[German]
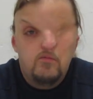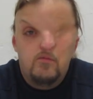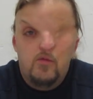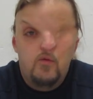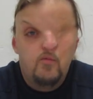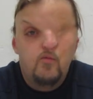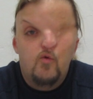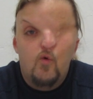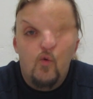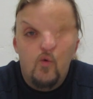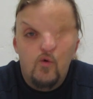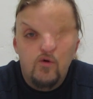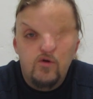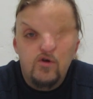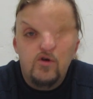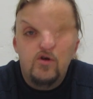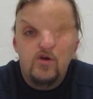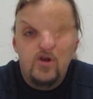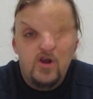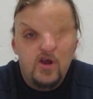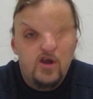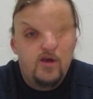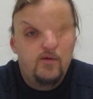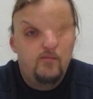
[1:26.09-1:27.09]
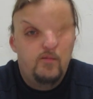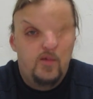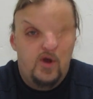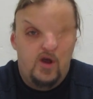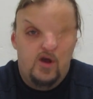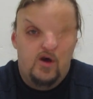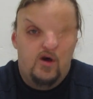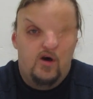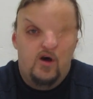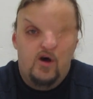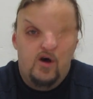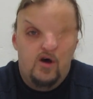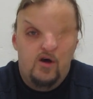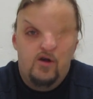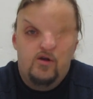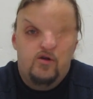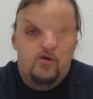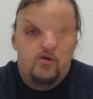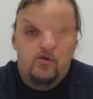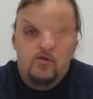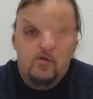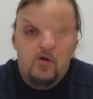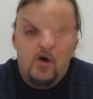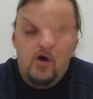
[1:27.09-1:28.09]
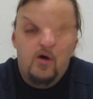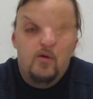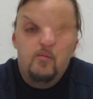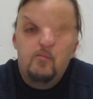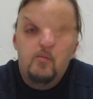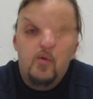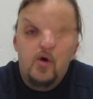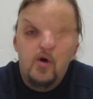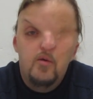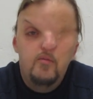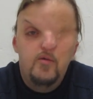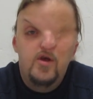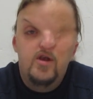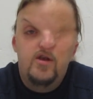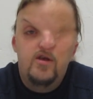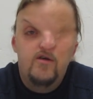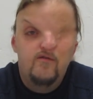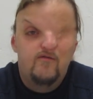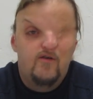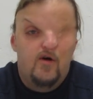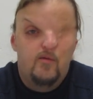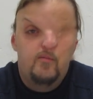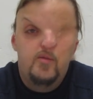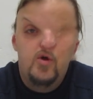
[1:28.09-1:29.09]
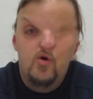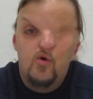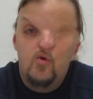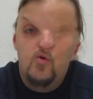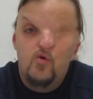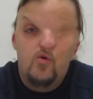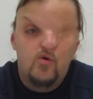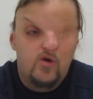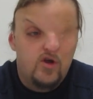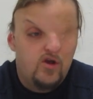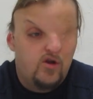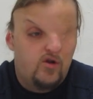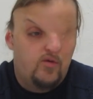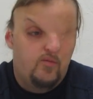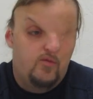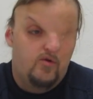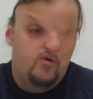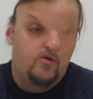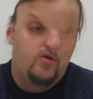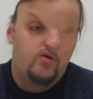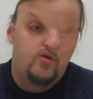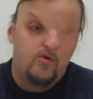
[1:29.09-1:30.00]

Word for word: im Grunde nicht mehr als ein primitiver Biologismus.